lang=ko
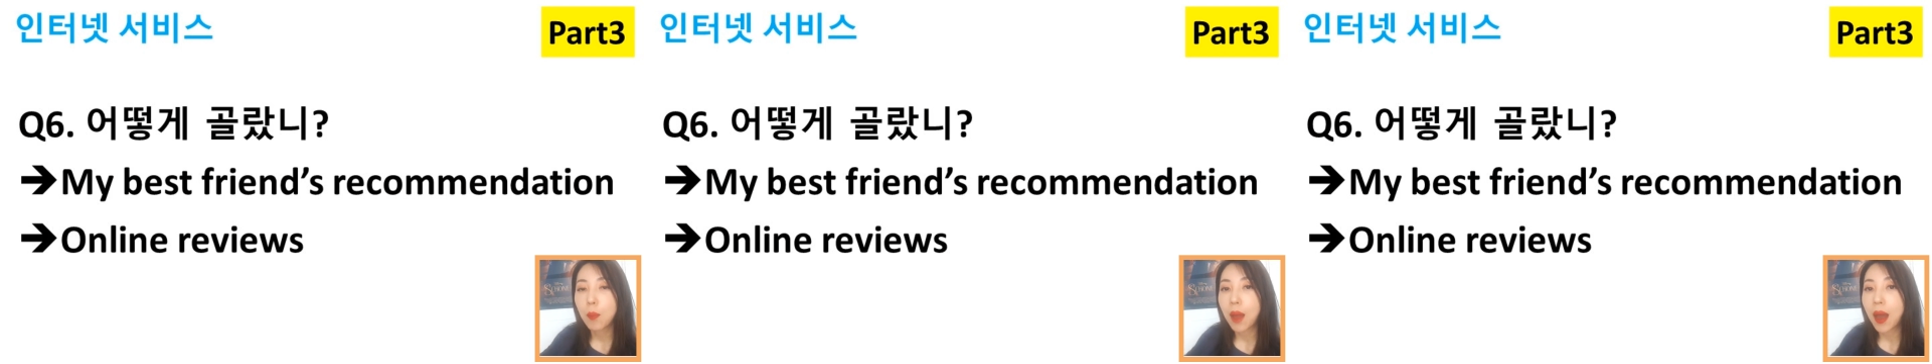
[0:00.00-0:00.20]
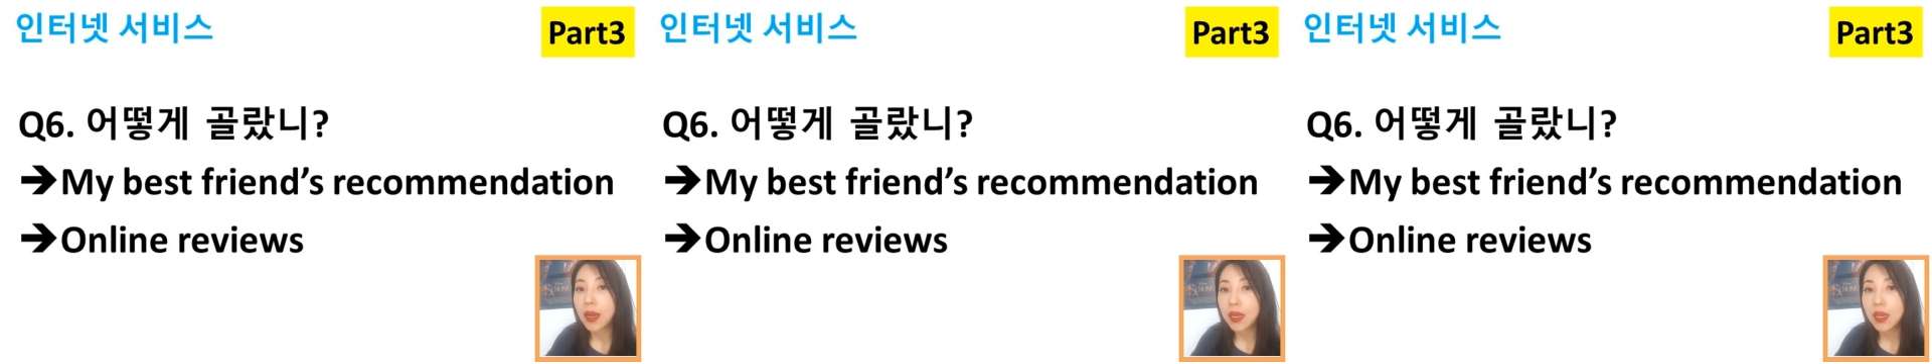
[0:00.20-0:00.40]

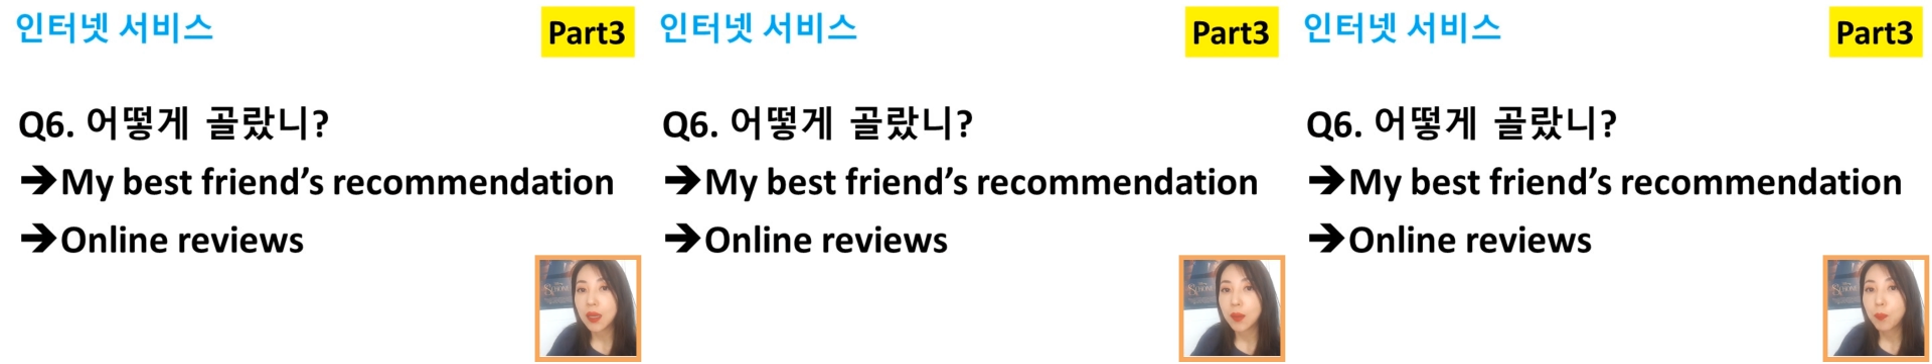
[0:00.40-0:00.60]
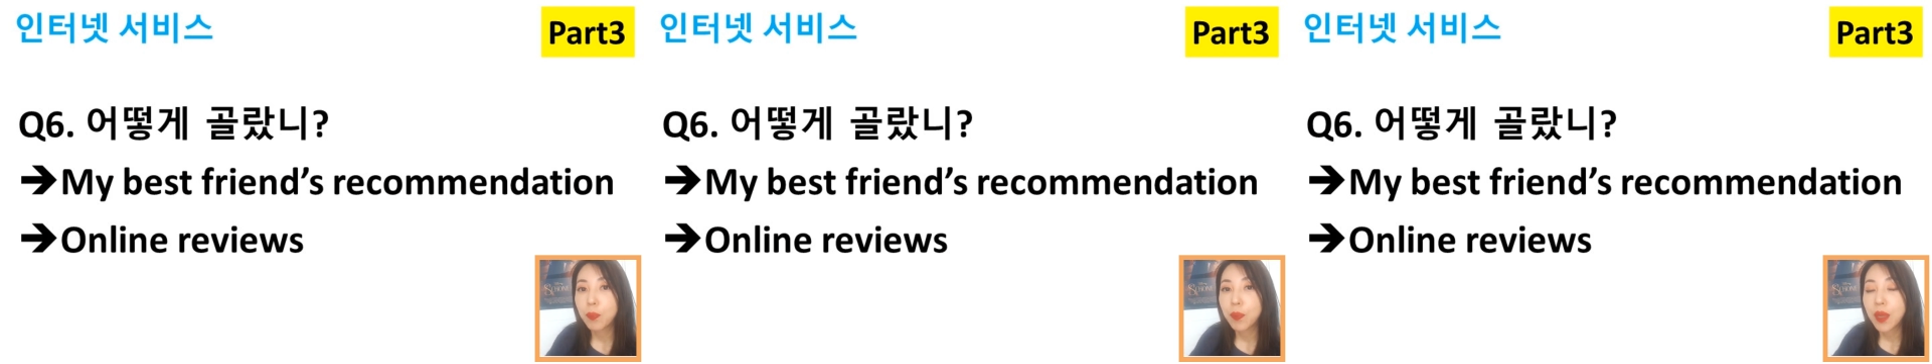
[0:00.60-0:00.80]

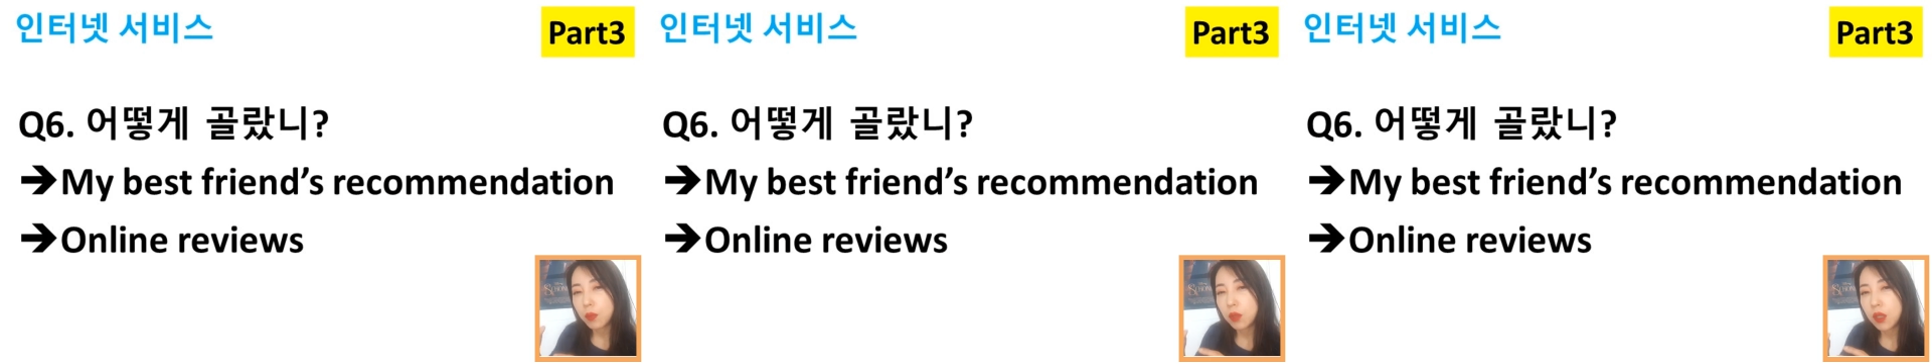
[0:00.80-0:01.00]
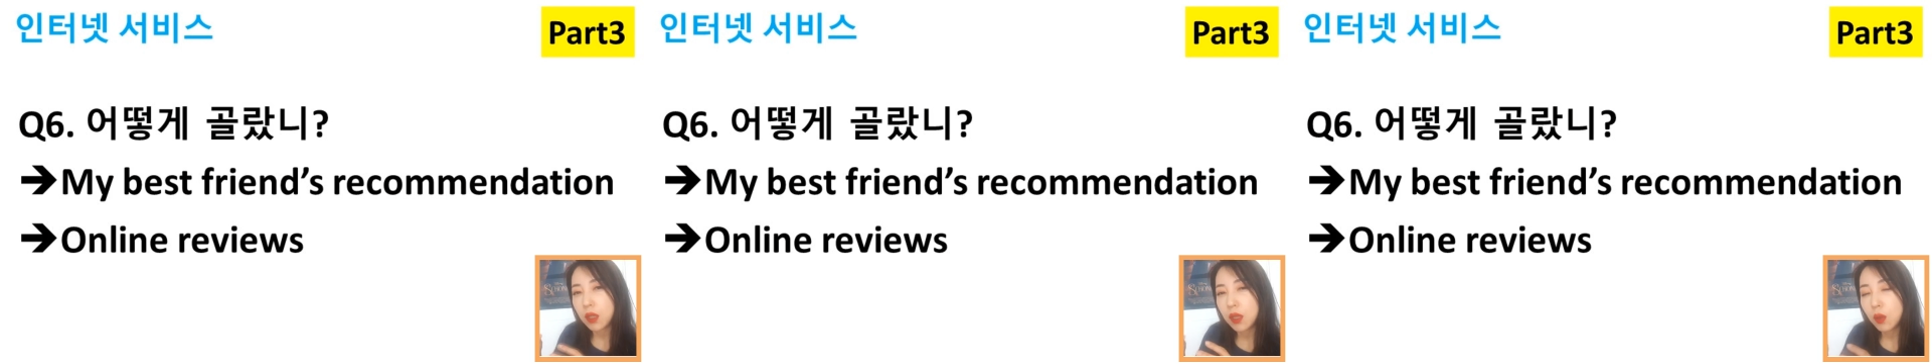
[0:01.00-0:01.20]
말이
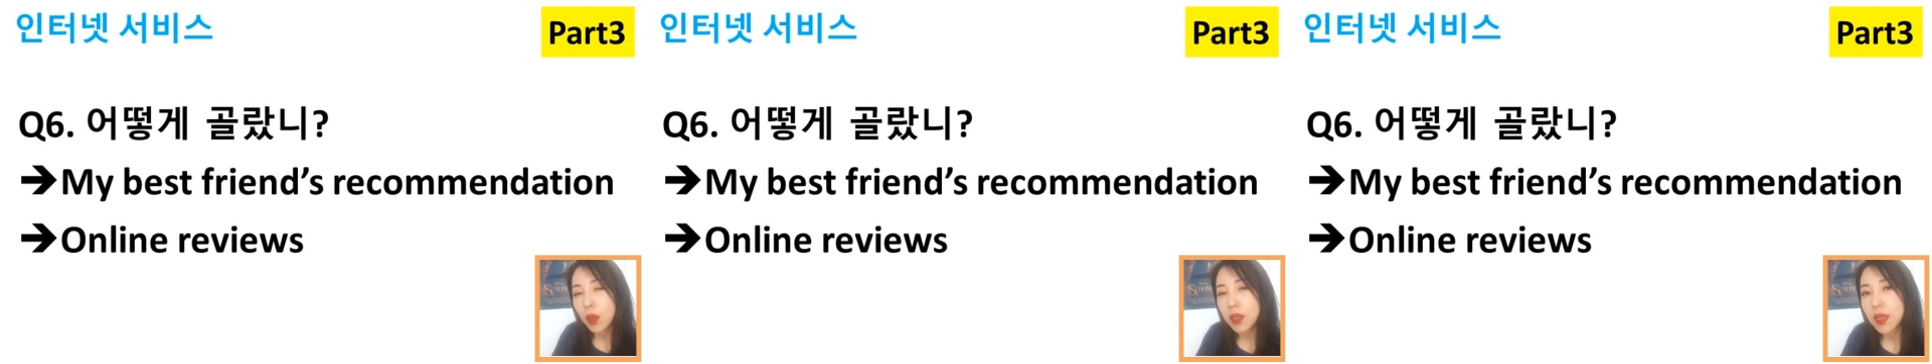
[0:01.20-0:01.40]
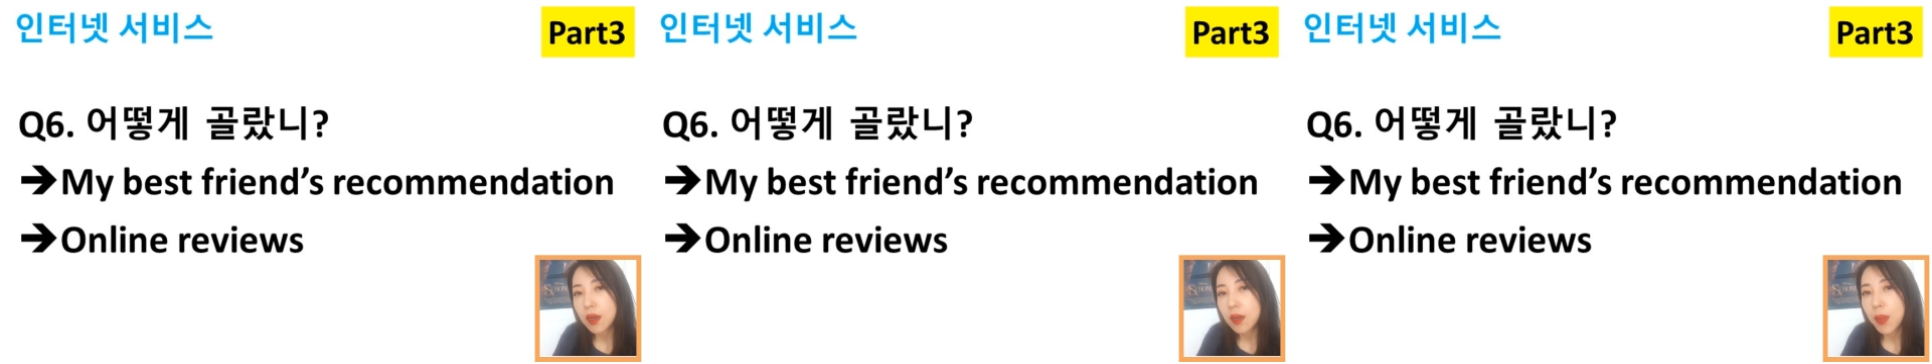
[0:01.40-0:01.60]
이
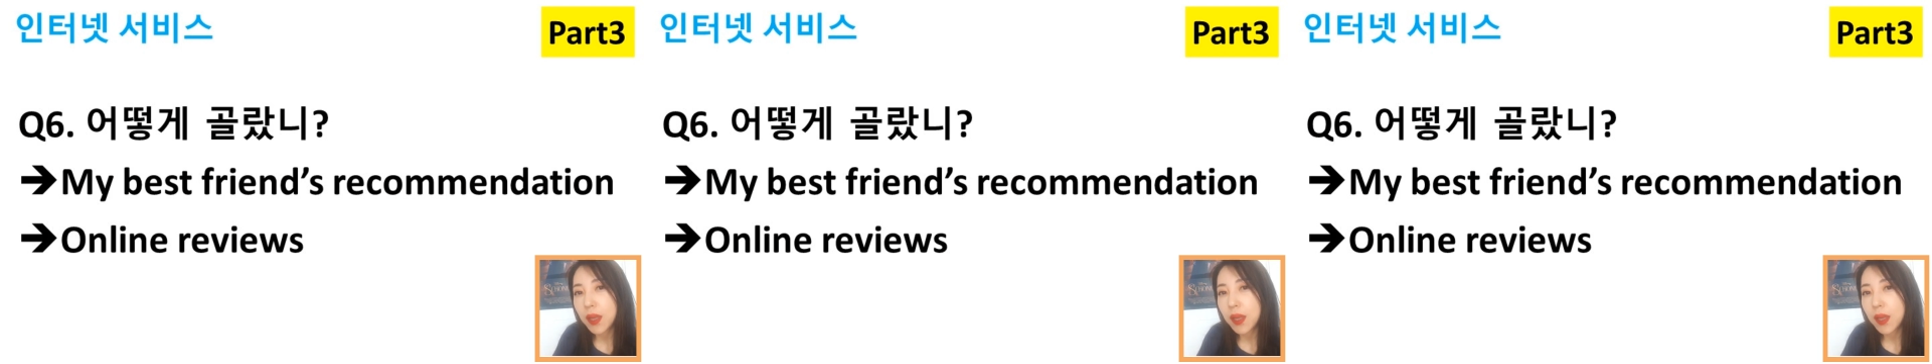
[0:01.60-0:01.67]
회사를